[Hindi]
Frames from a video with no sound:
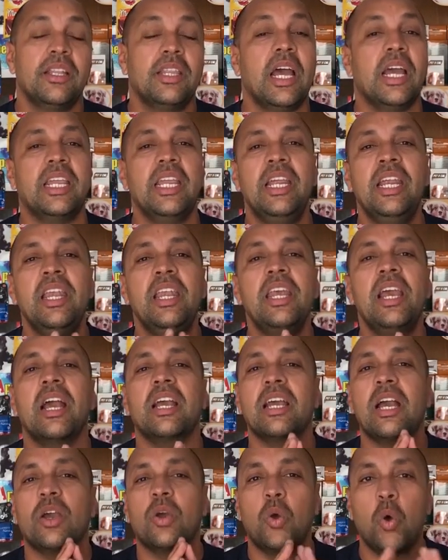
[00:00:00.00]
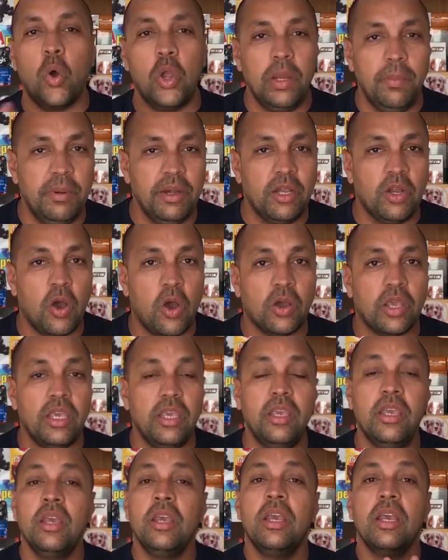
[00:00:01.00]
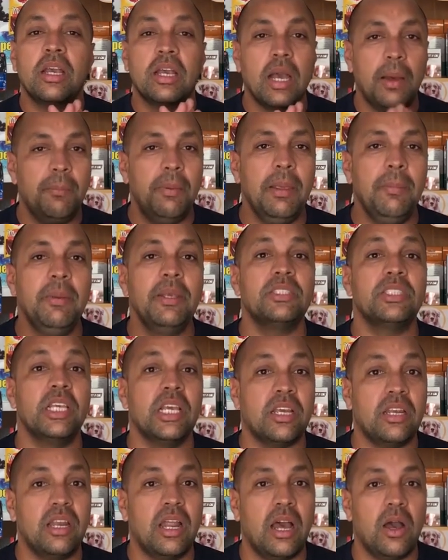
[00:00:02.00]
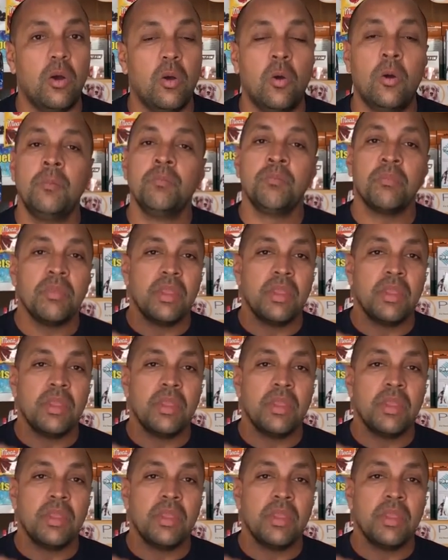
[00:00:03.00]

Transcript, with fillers: ताकि इंडिया का कोई भी डॉगी कभी भी सीख ना हो